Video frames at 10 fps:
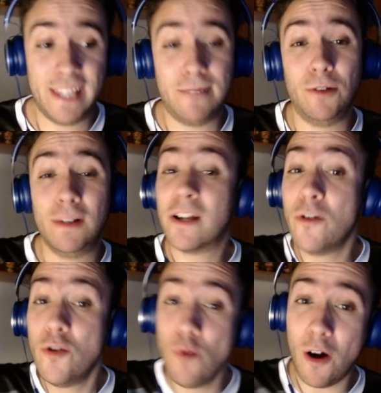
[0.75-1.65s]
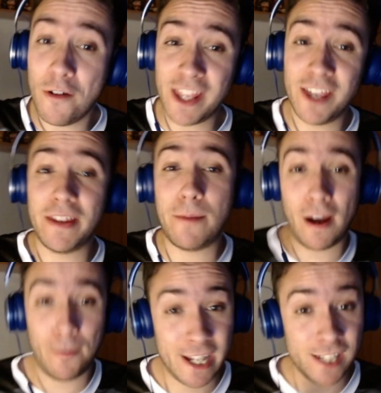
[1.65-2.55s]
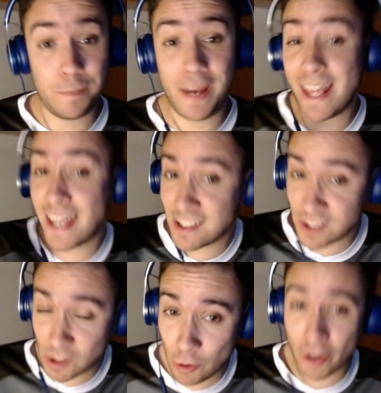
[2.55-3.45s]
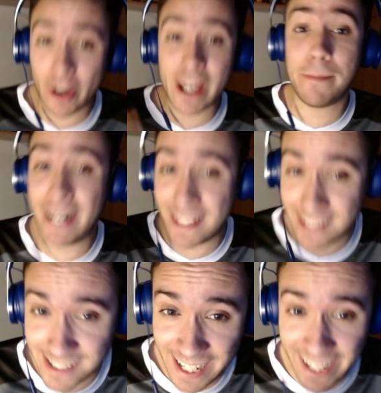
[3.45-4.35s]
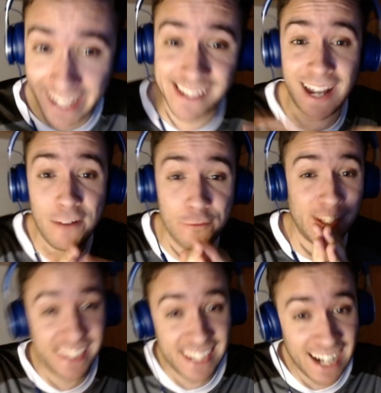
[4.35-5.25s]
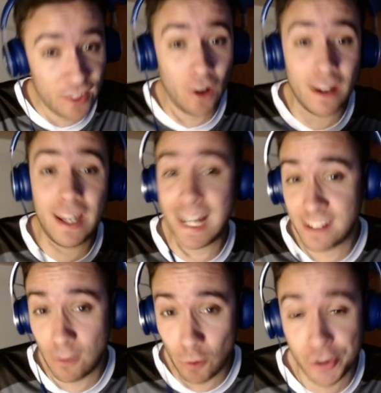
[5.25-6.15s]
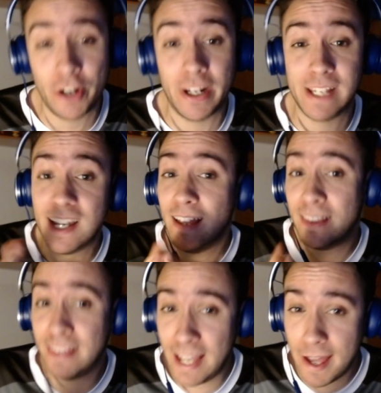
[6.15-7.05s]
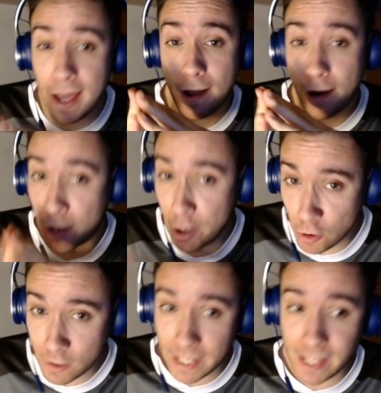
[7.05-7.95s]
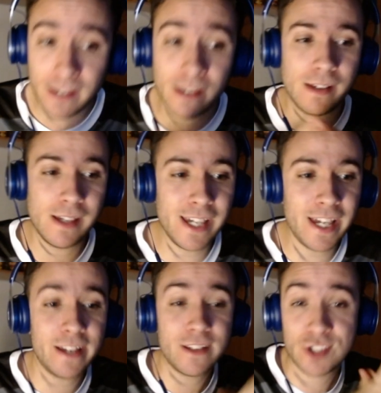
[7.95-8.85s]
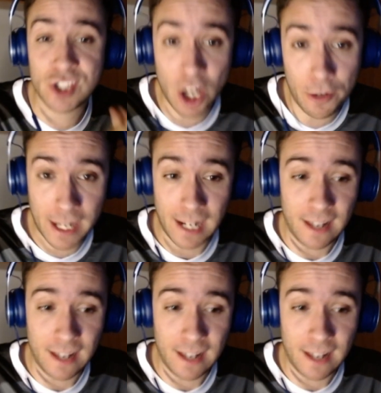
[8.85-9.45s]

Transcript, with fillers: Estamos de vuelta un nuevo vídeo de Pokémon Espada y Escudo y parece ser que se han filtrado las evoluciones de Grookey y Sobel.